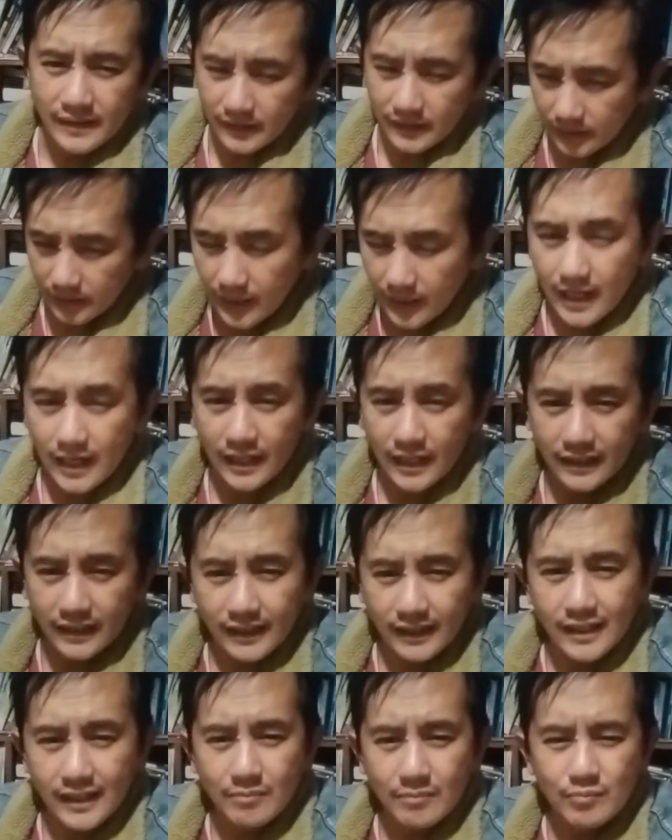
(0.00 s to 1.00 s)
Iti dalan
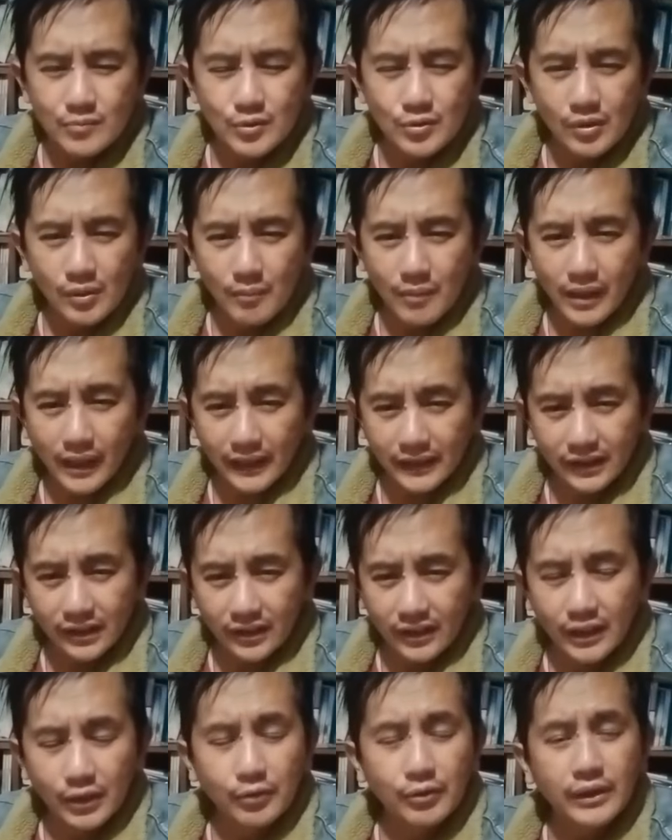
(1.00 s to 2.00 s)
nga nalimpyo nga
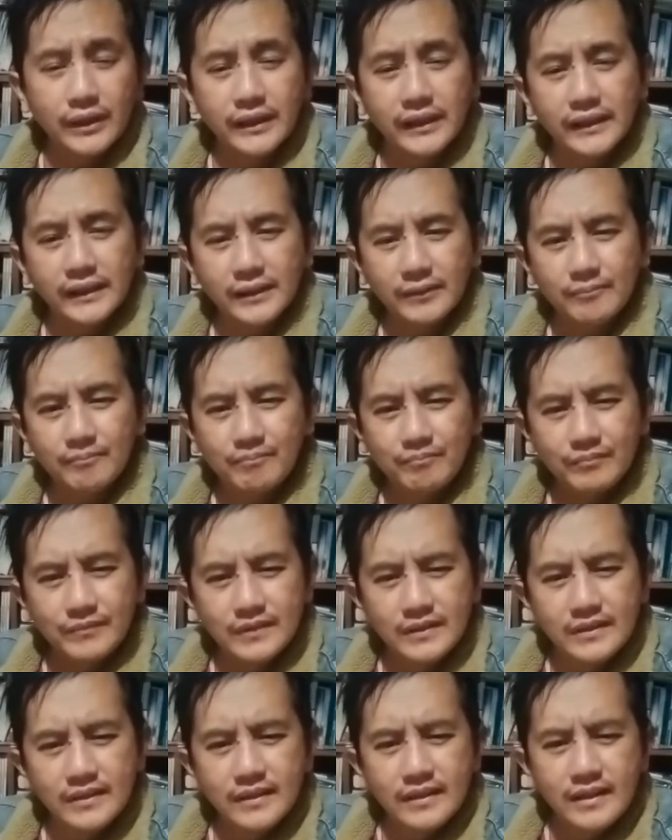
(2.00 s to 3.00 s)
makitidayo kanya na
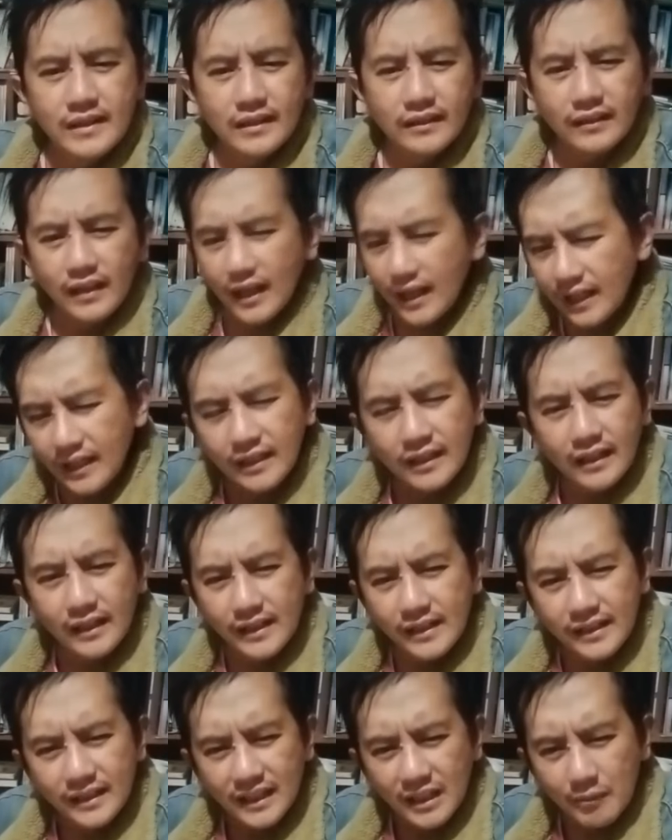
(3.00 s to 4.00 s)
Tahan na
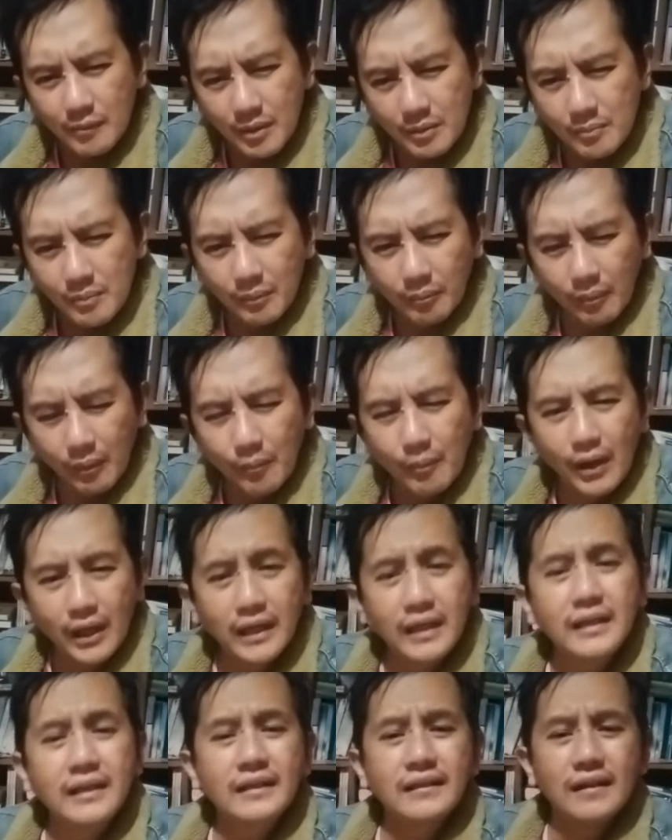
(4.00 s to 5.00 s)
kayat nga may
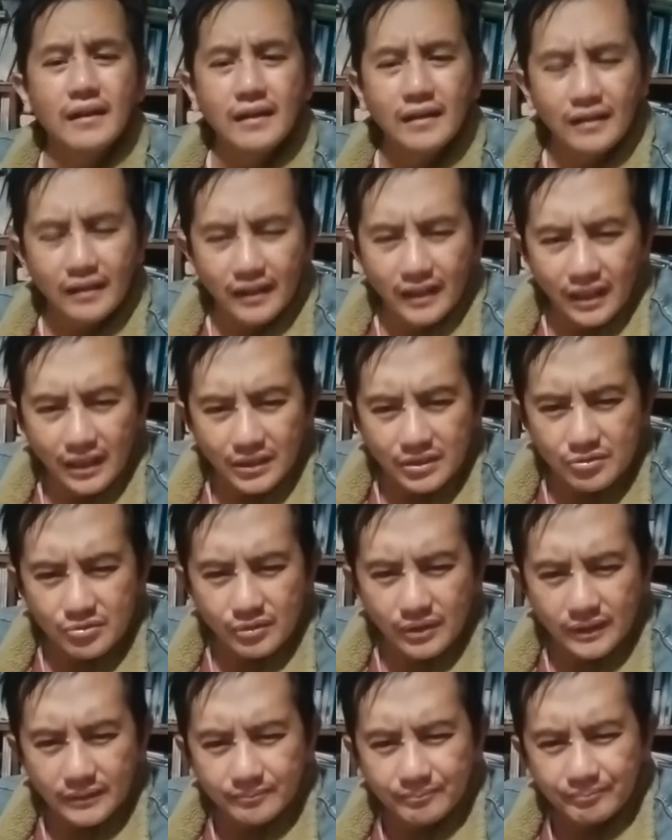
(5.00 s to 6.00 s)
bababain nga kang kanain
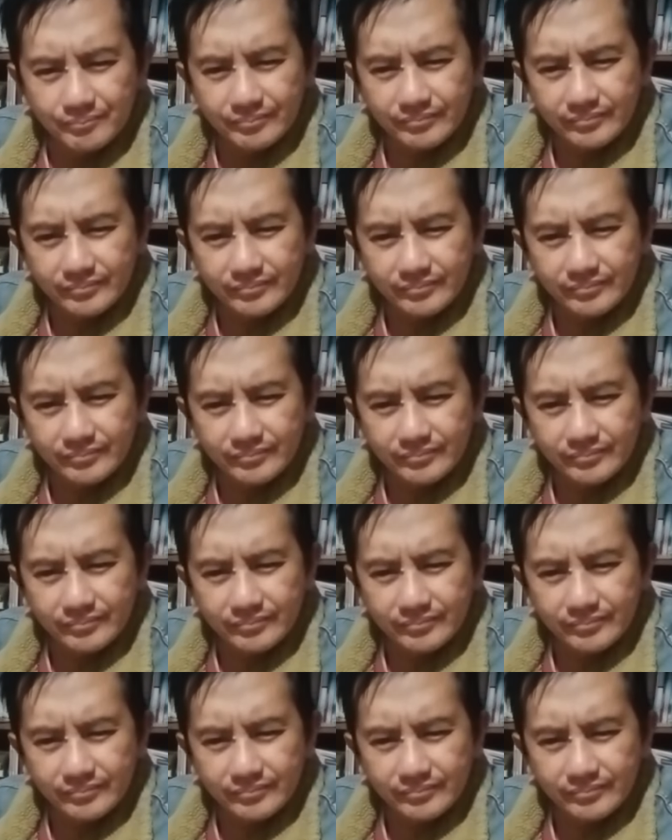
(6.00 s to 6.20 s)
suna.